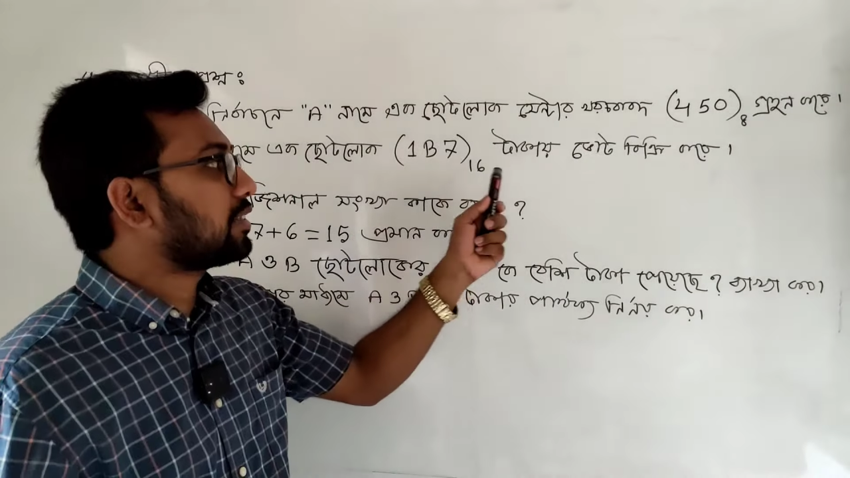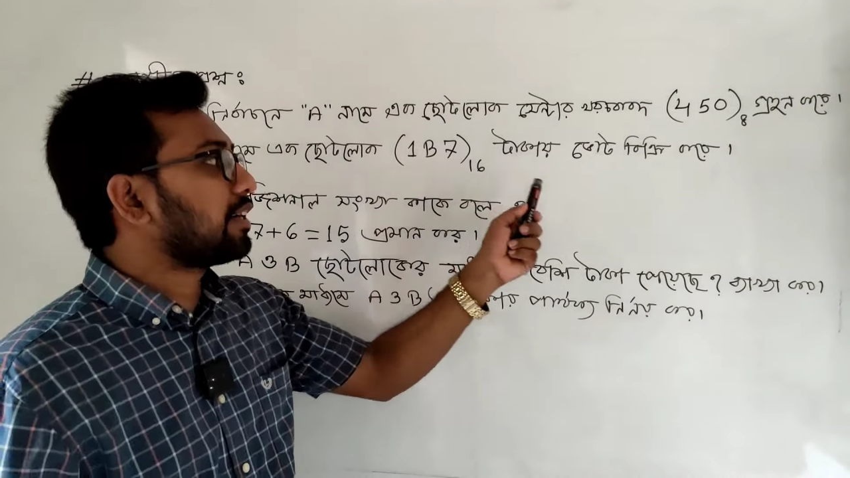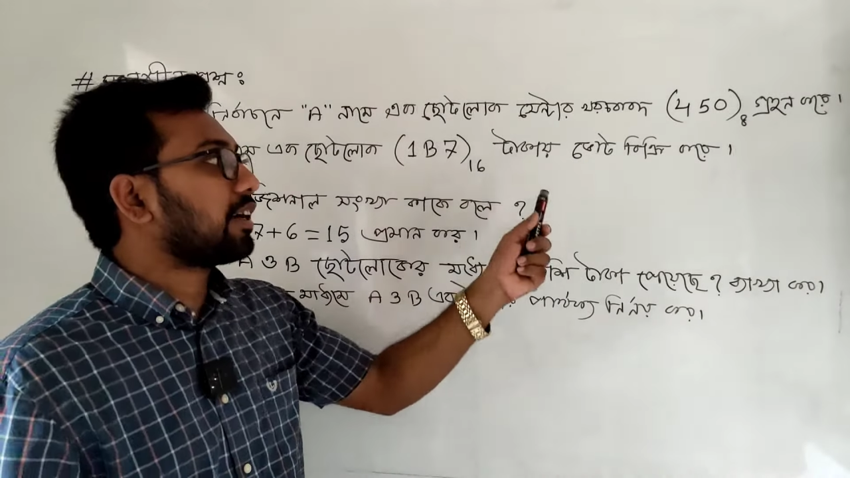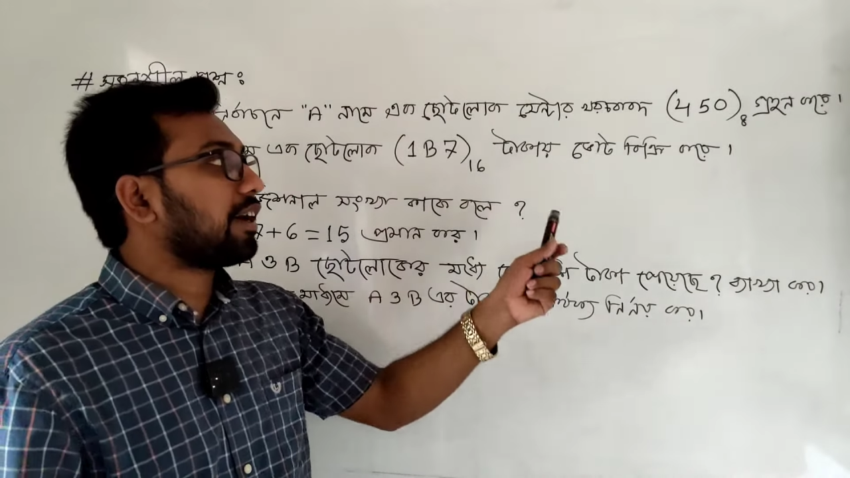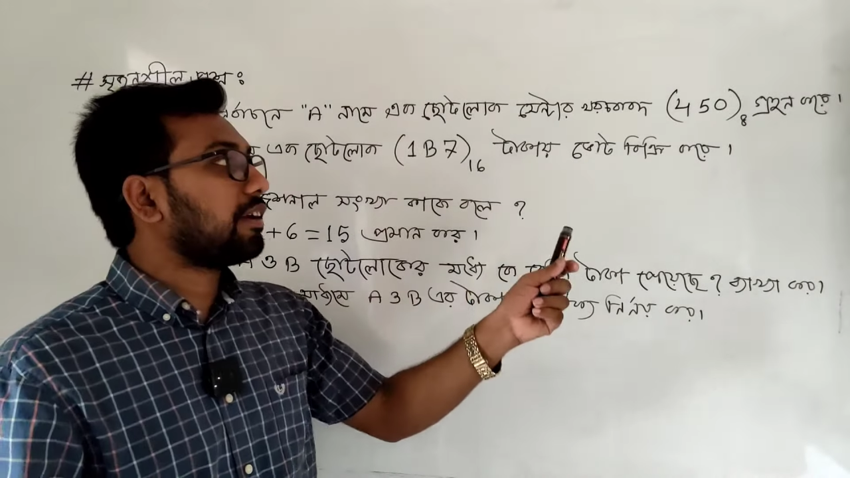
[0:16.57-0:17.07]

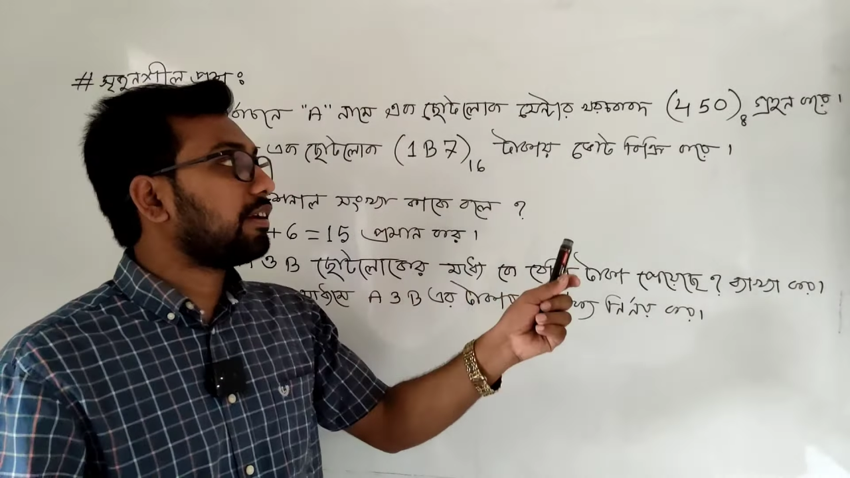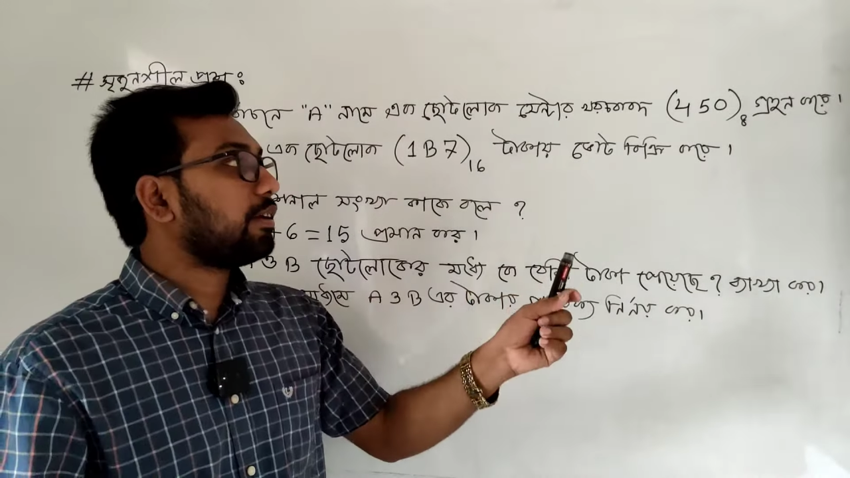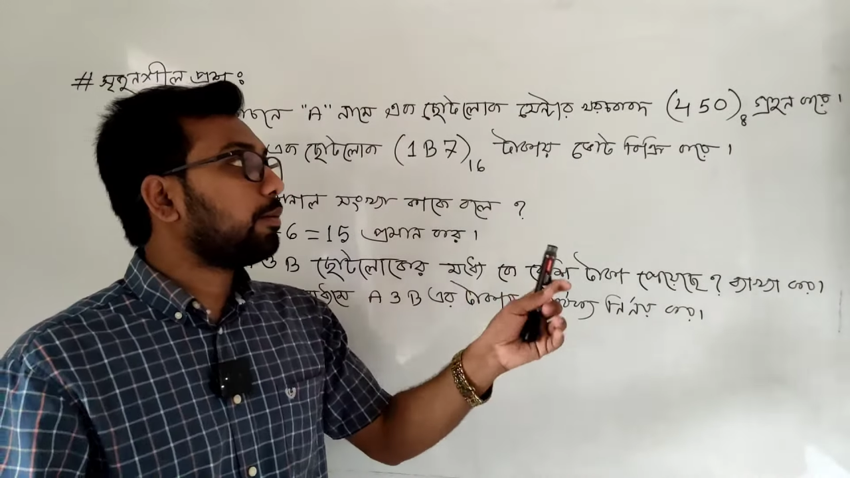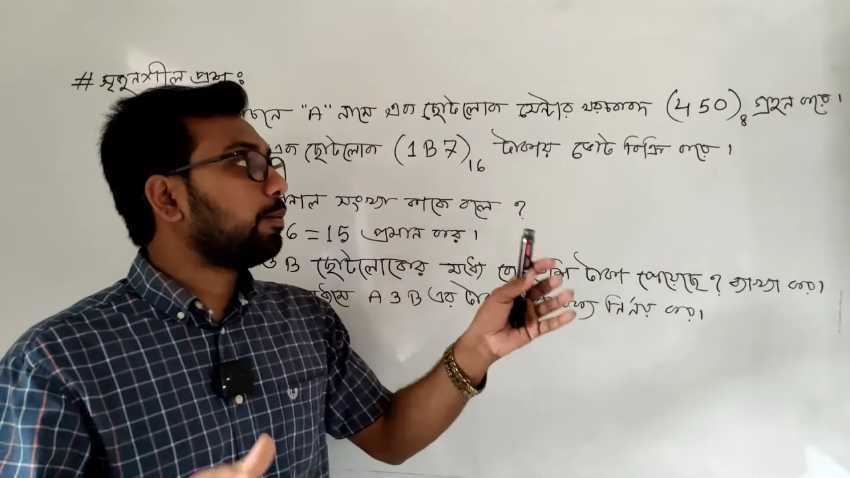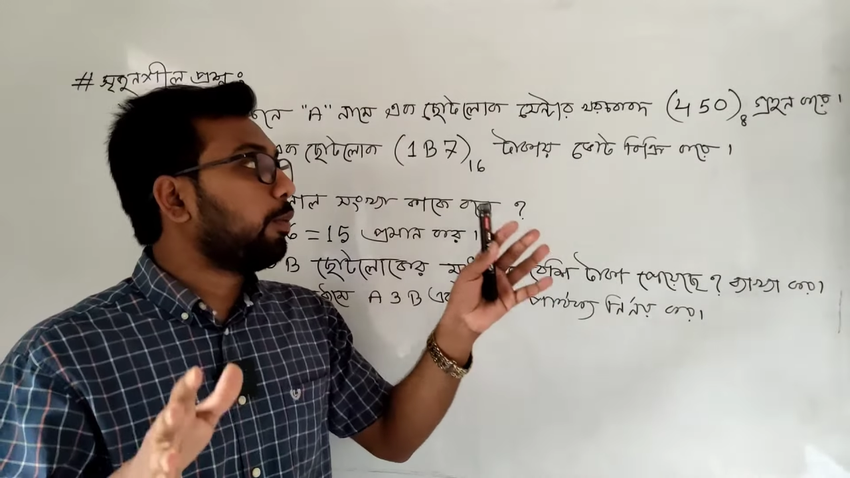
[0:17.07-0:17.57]
হেক্সা টাকায়
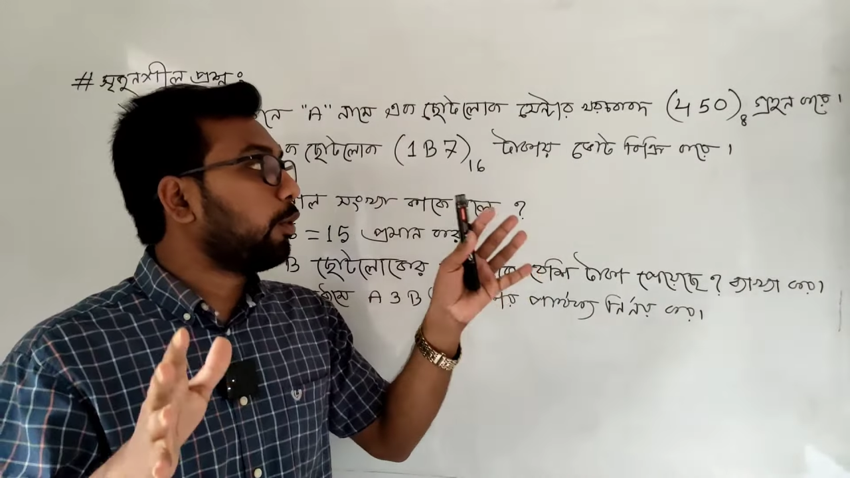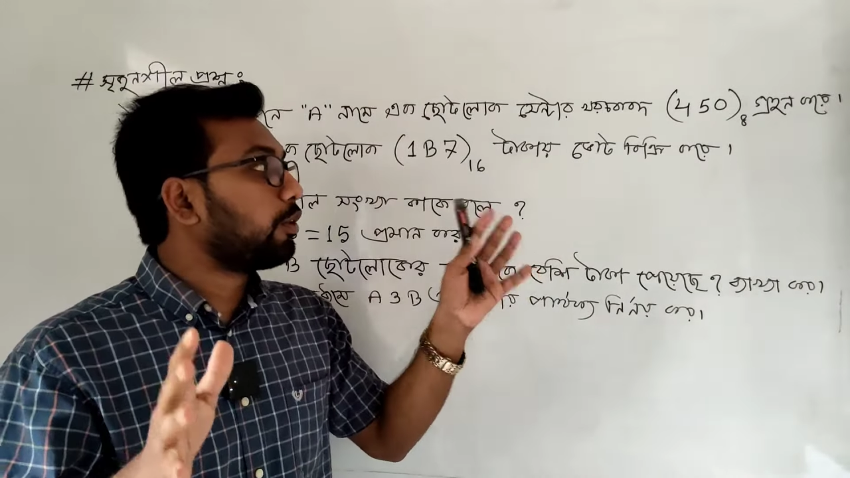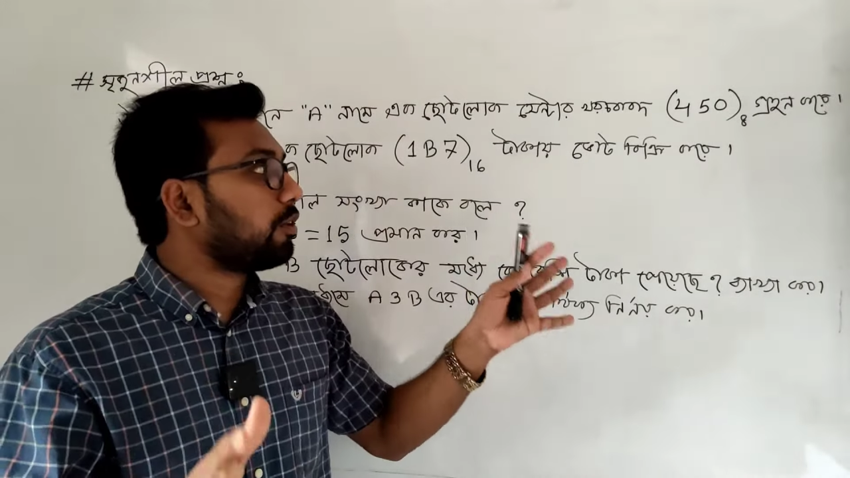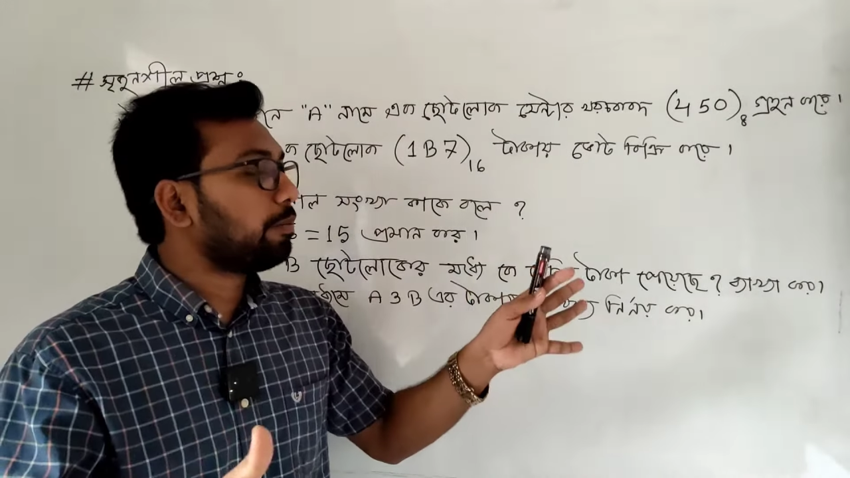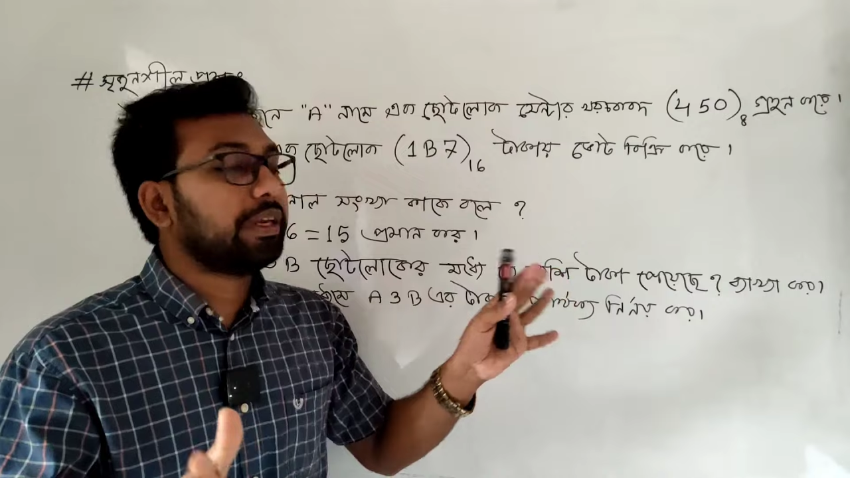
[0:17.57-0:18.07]

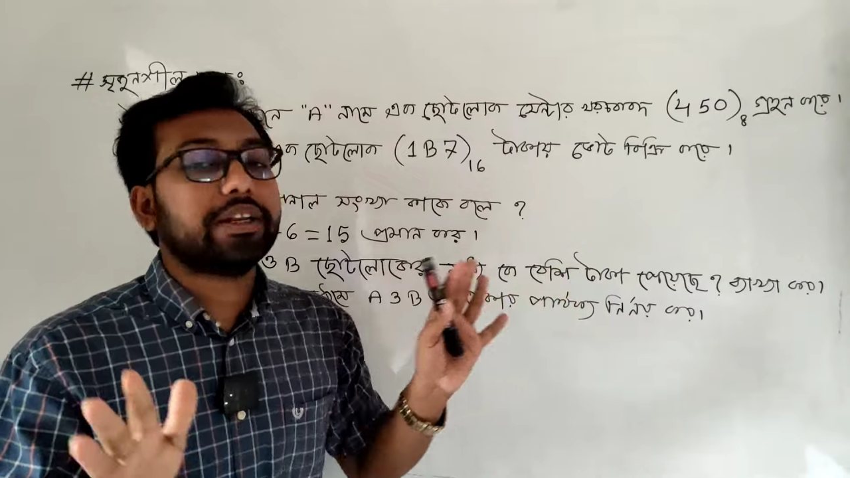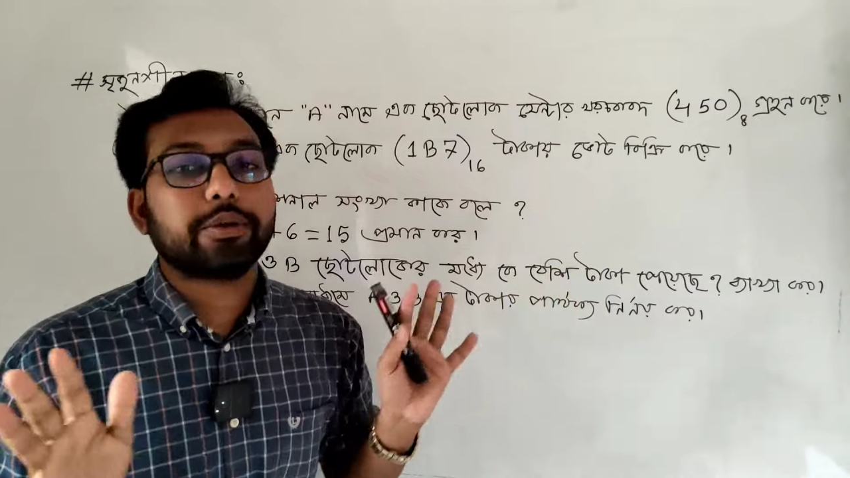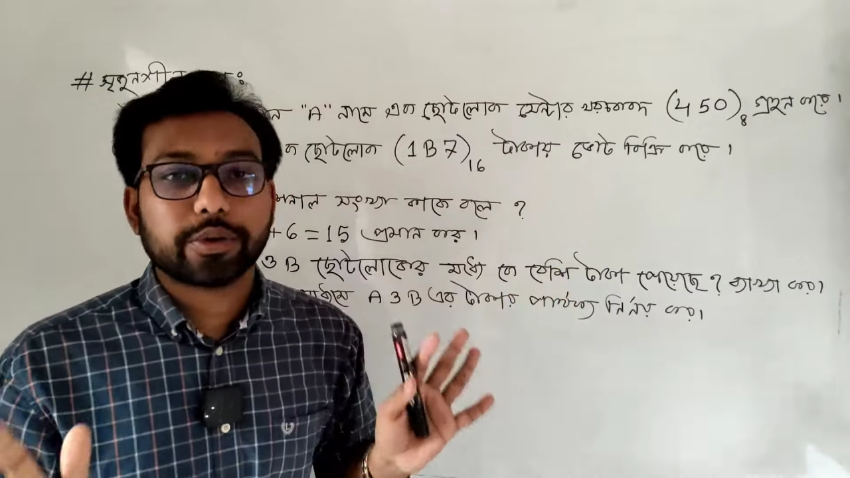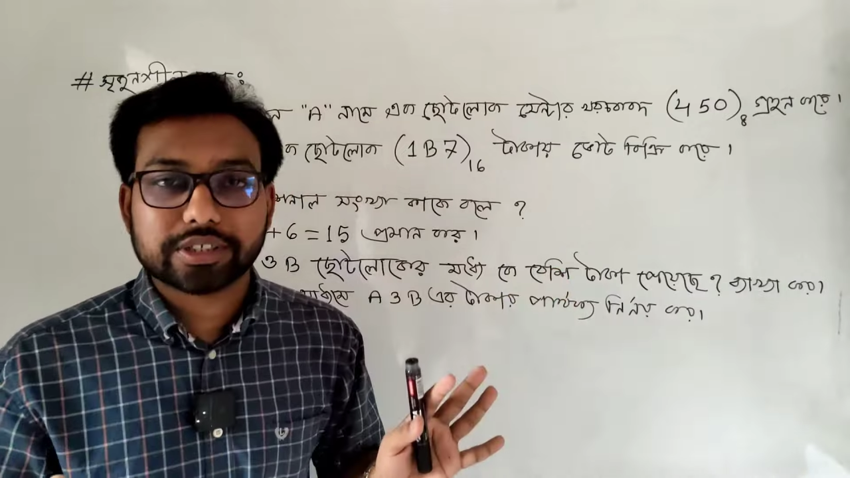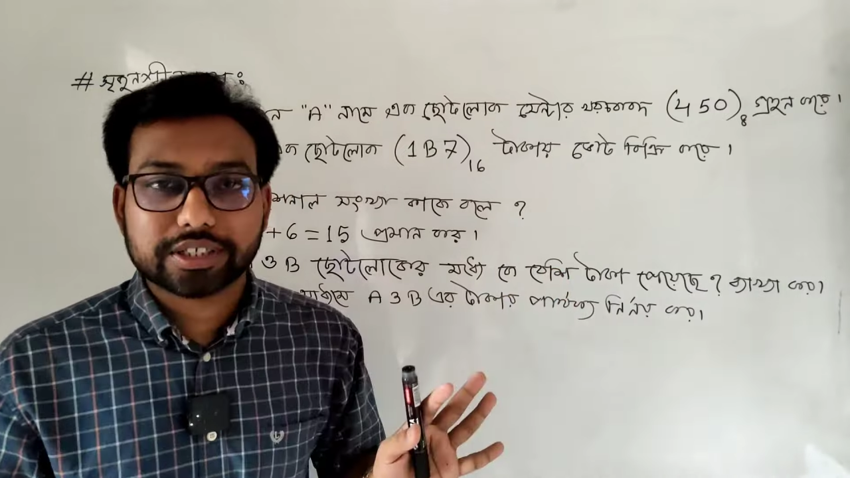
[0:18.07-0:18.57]
ভোট
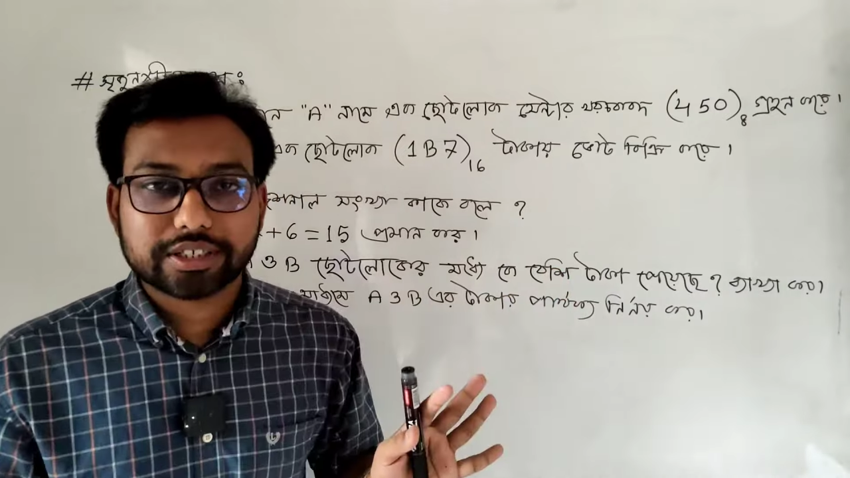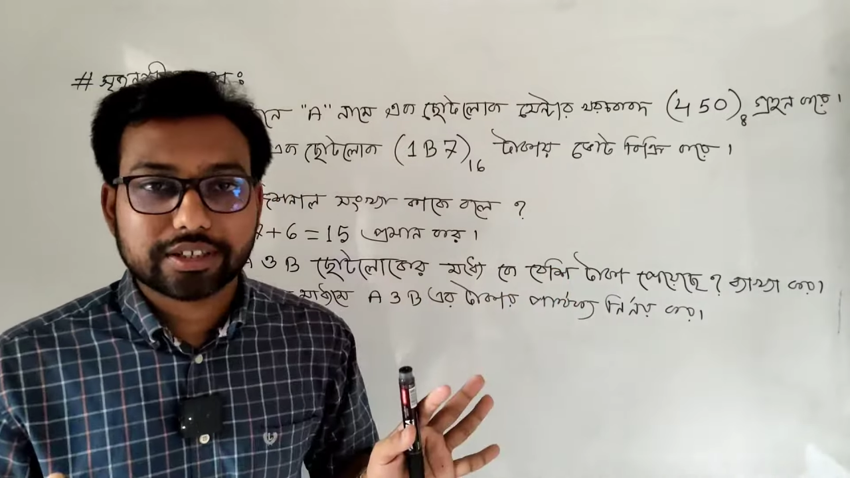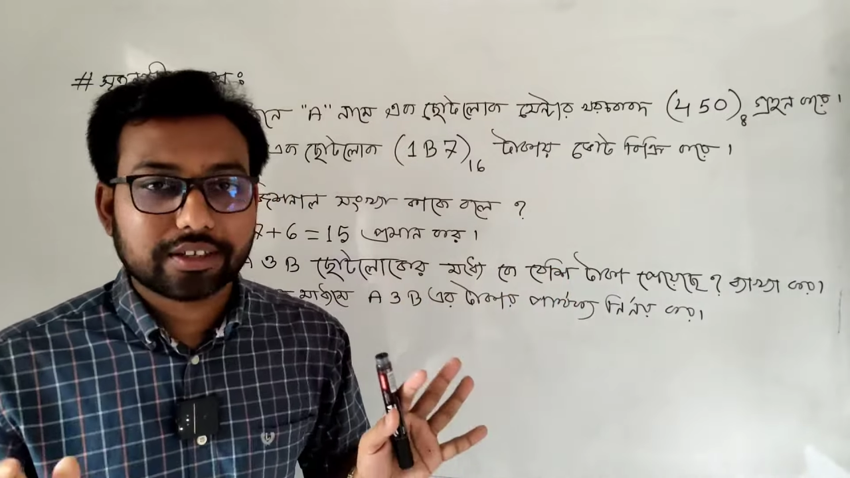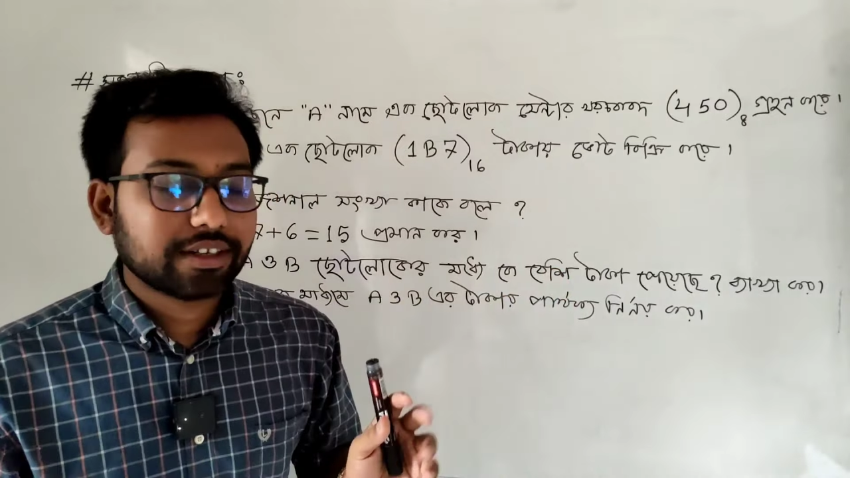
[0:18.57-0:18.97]
বিক্রি করেছে